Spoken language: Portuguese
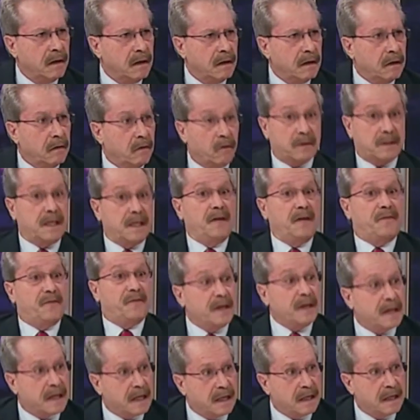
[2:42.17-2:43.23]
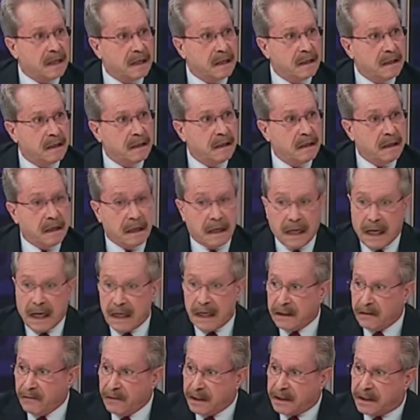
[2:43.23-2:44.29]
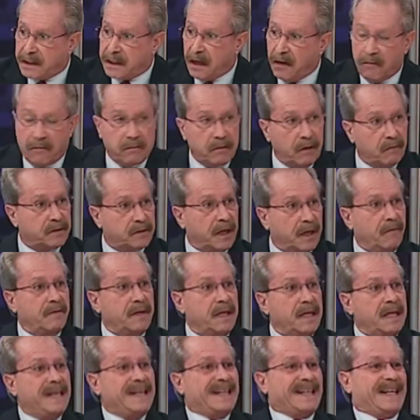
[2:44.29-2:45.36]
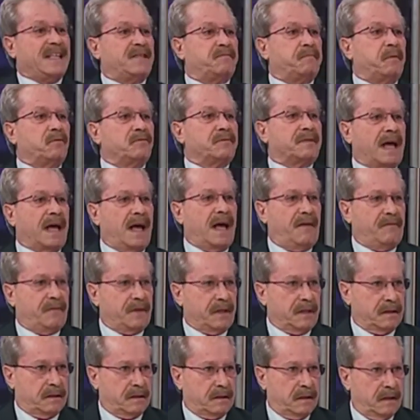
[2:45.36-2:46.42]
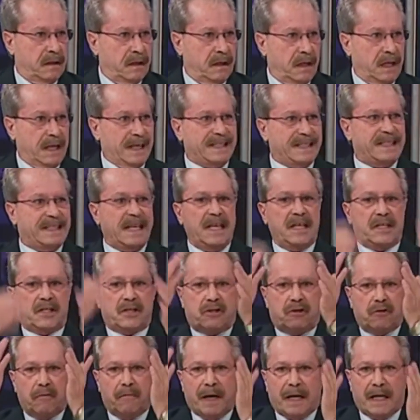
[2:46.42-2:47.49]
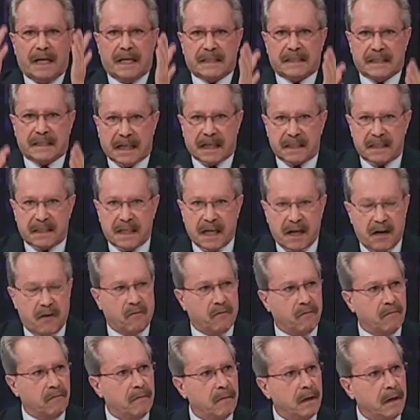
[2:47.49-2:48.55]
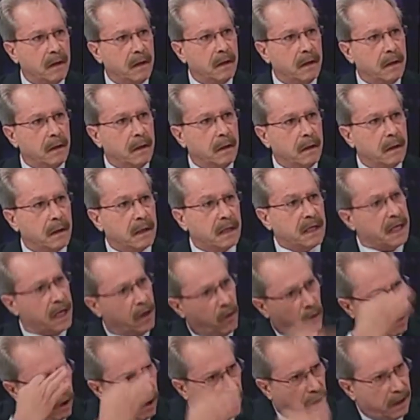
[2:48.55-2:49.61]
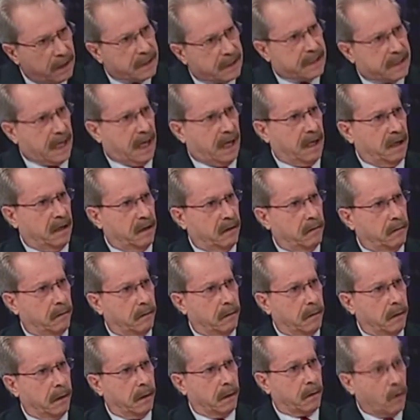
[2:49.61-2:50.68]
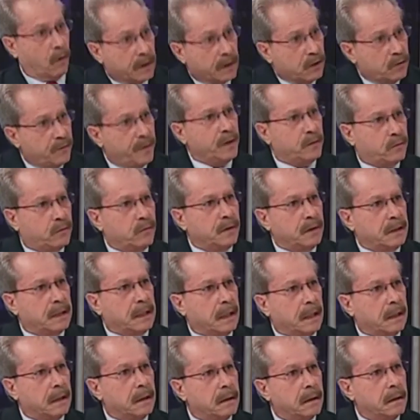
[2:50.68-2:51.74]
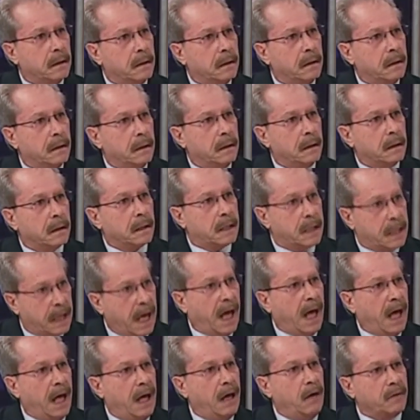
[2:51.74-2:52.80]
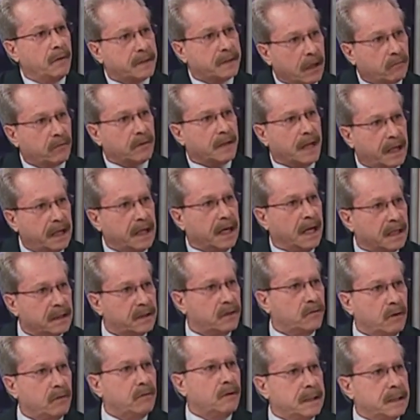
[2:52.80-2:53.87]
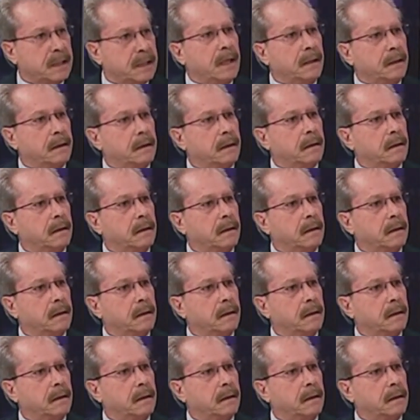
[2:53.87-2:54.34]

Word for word: O que significa? Eles não estão, não são irresponsáveis. Existe uma legislação rigorosa quanto à juventude, que é o Estatuto da Criança e do Adolescente,